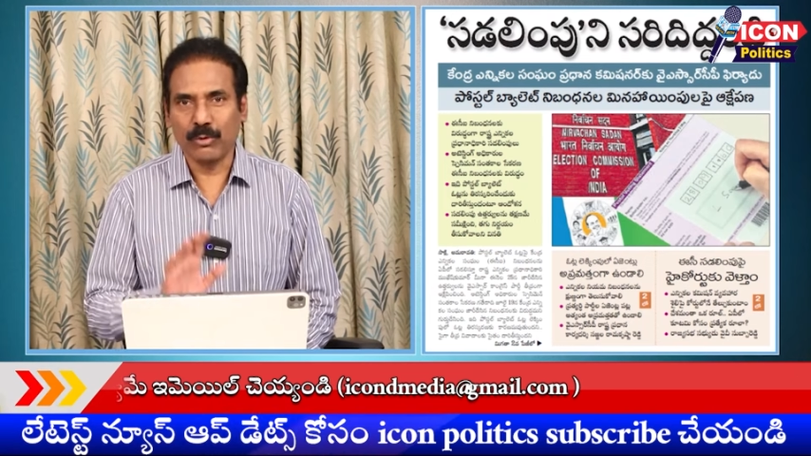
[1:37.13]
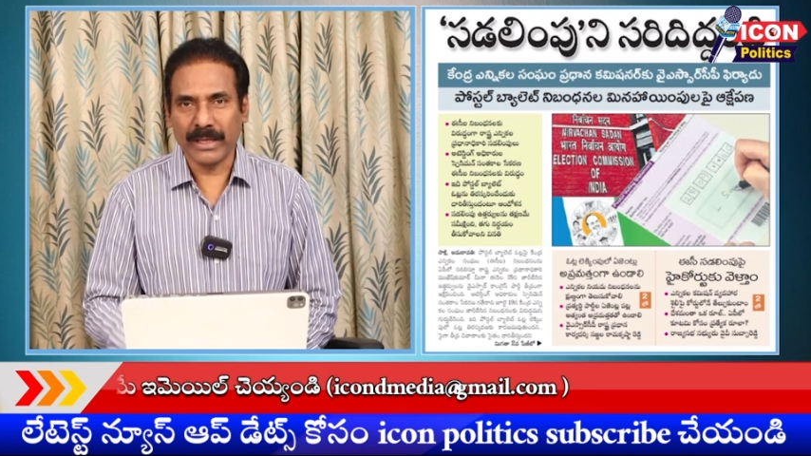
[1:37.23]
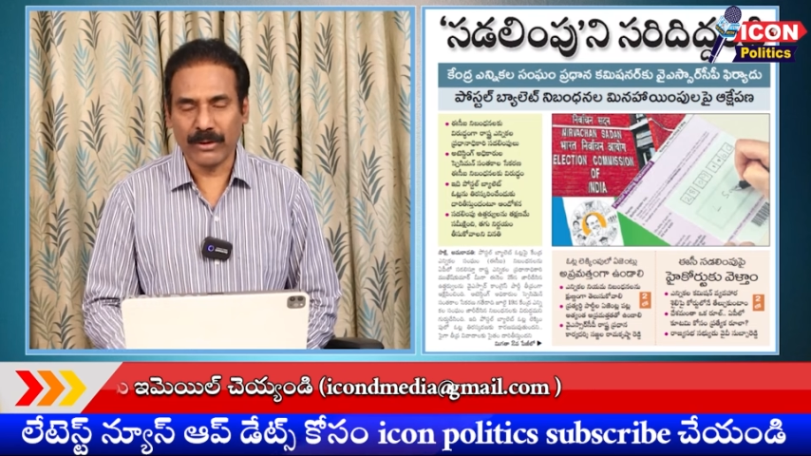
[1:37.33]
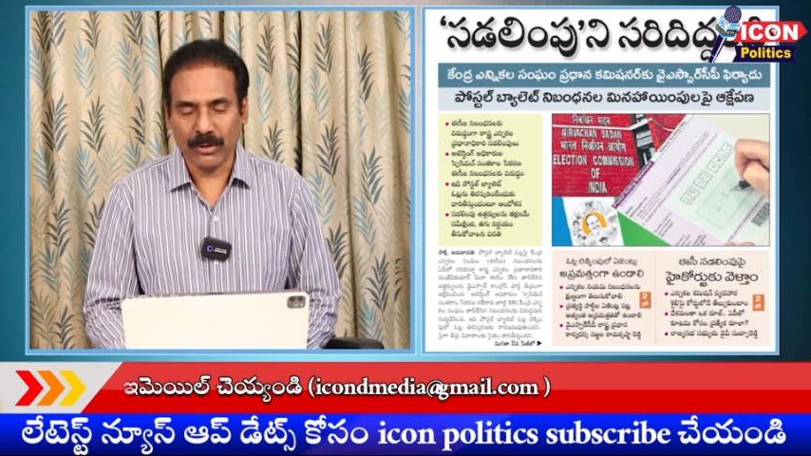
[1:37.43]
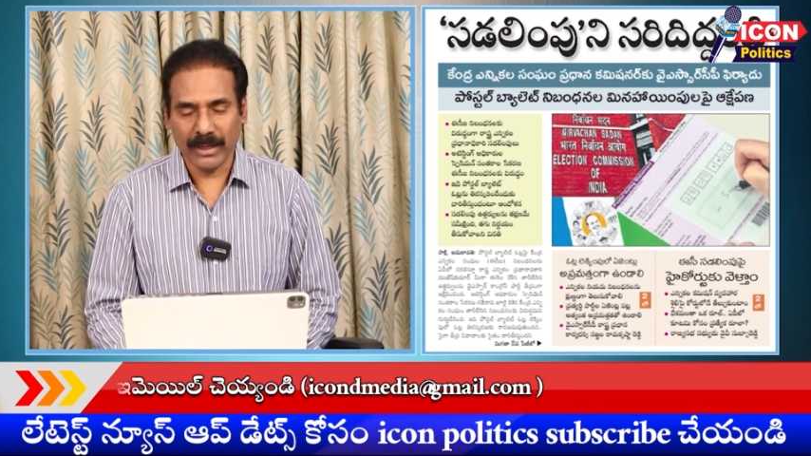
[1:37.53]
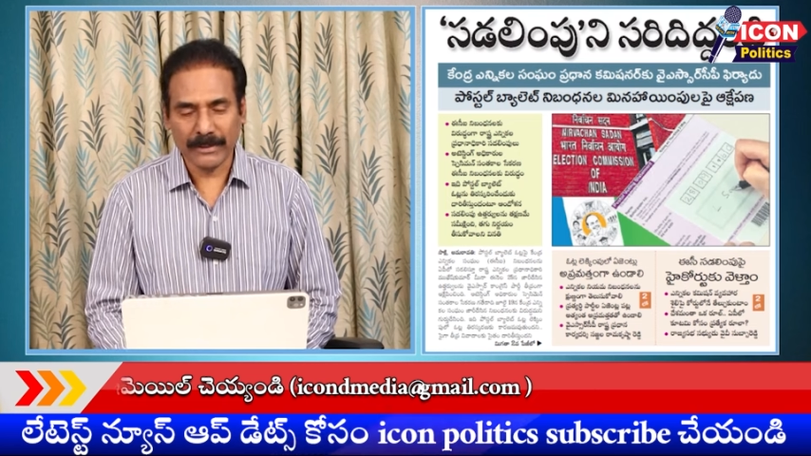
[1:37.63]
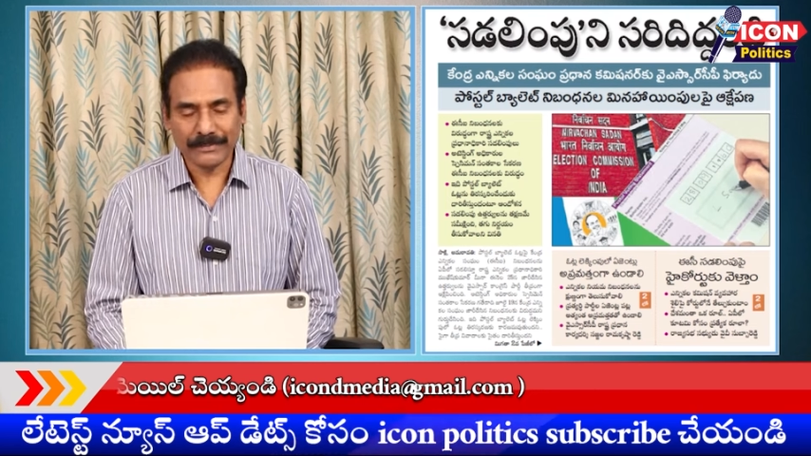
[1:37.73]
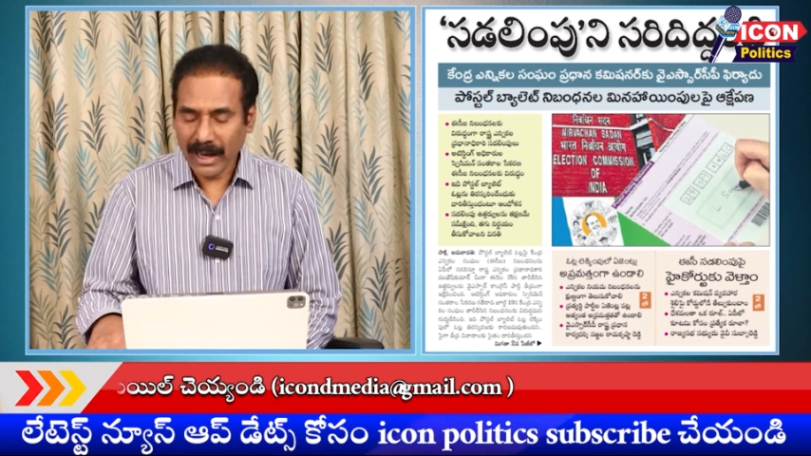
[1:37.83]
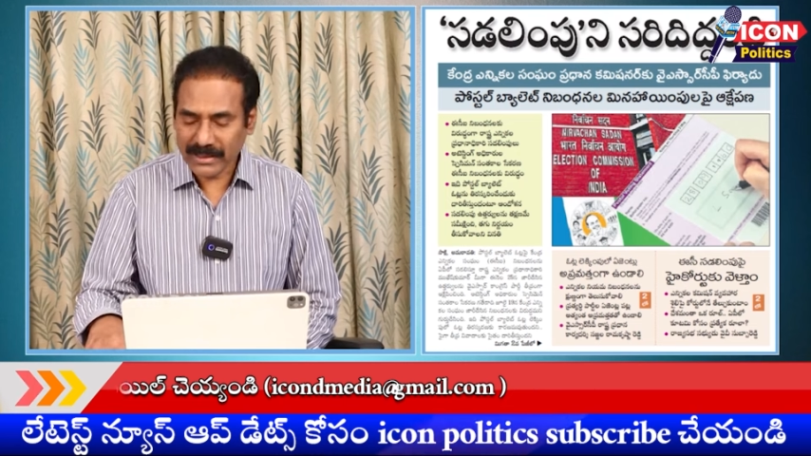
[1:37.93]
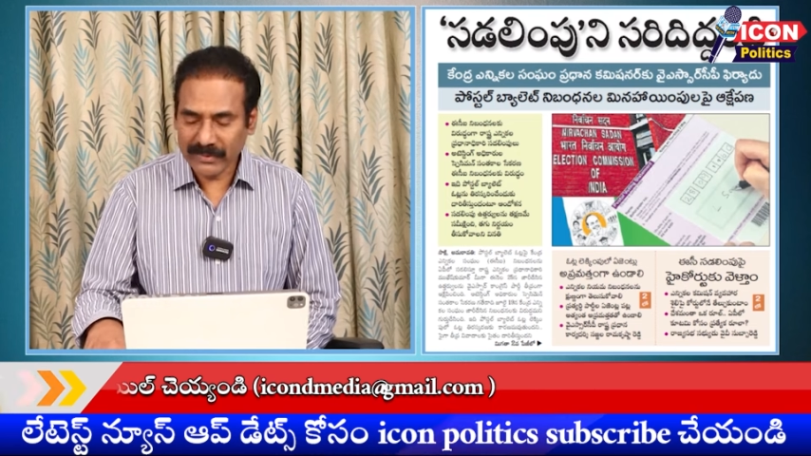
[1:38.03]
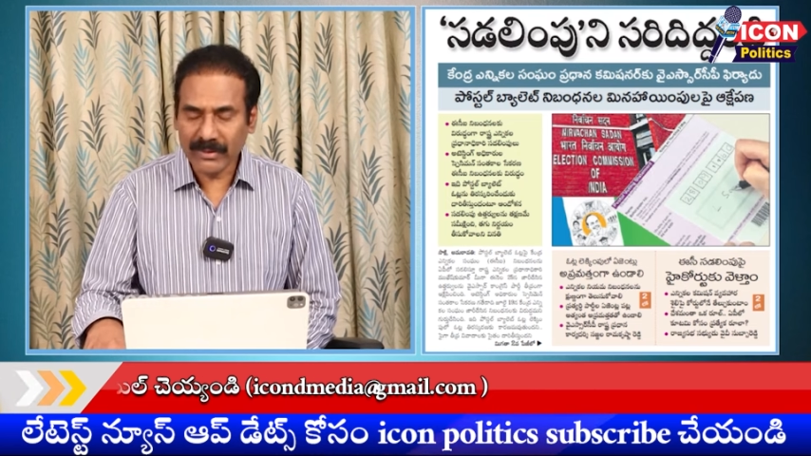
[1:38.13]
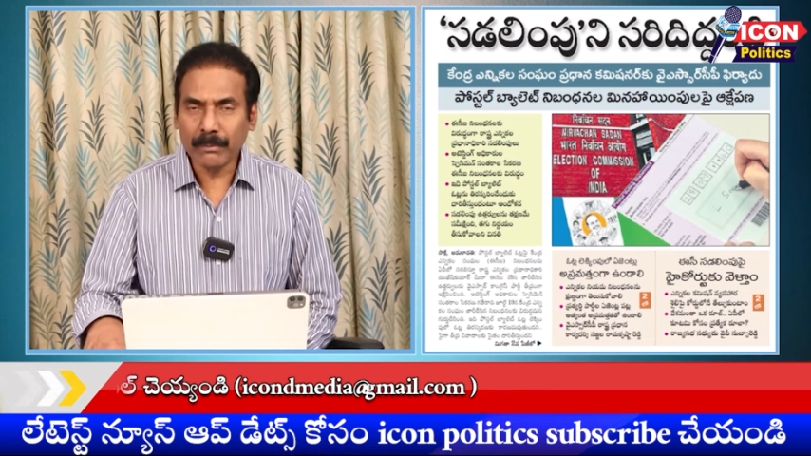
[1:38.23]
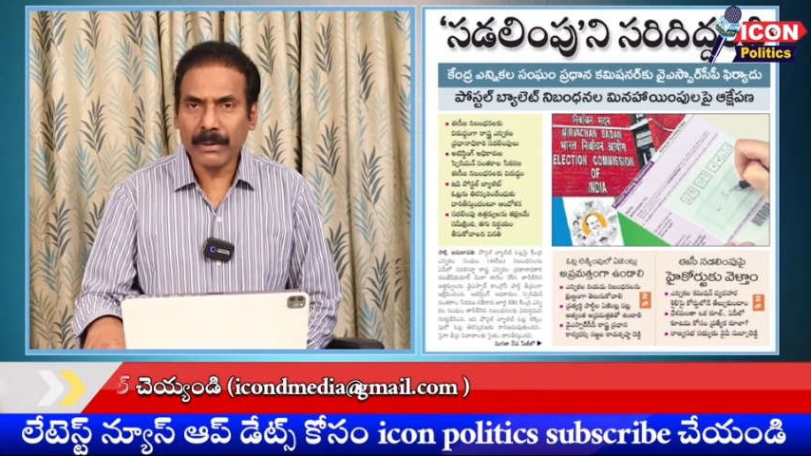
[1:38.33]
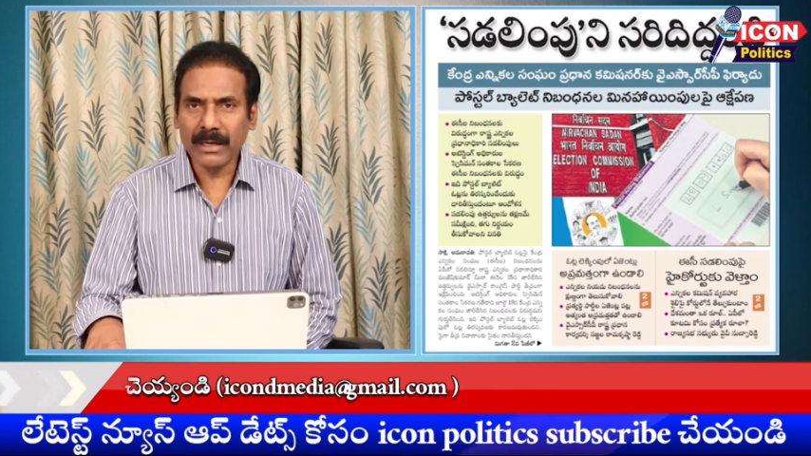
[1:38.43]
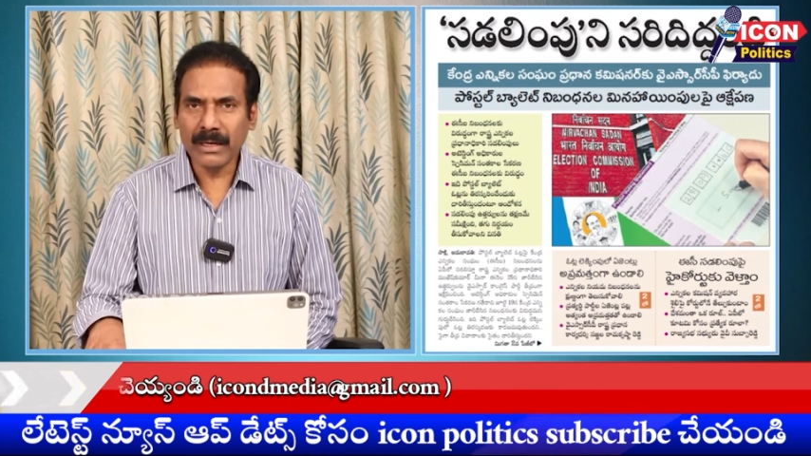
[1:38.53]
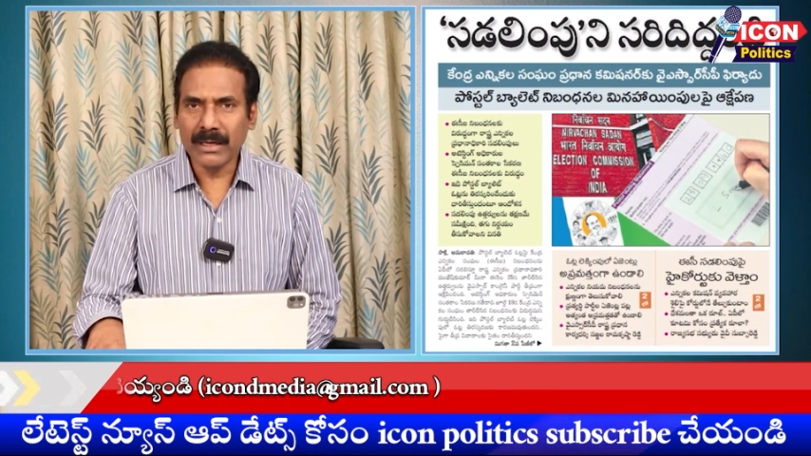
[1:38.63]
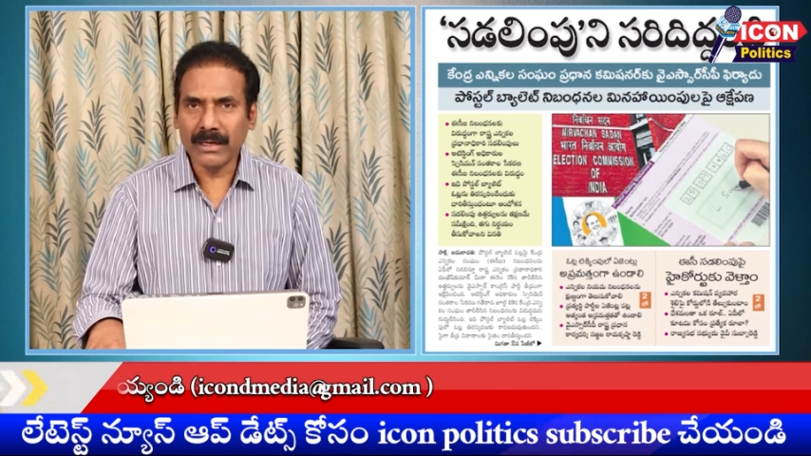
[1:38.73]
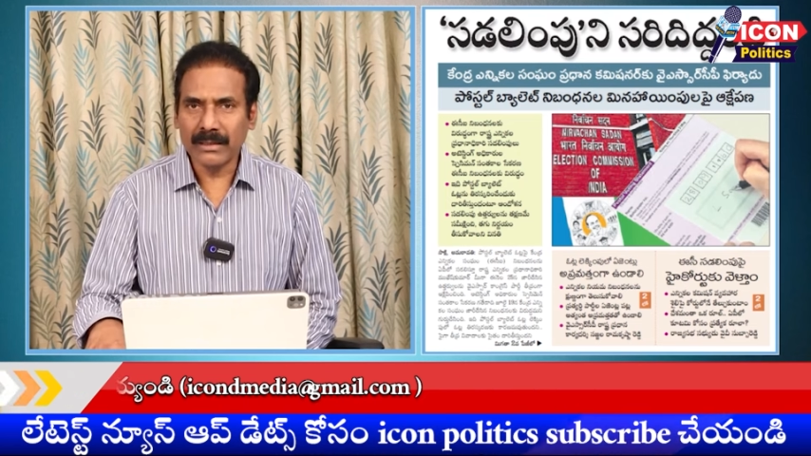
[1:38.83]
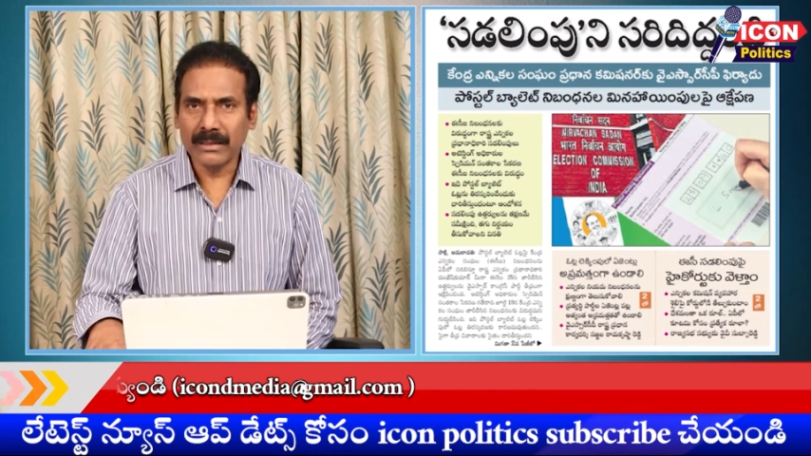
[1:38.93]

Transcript: ఓటింగ్లోనే ఆ సందర్భంగా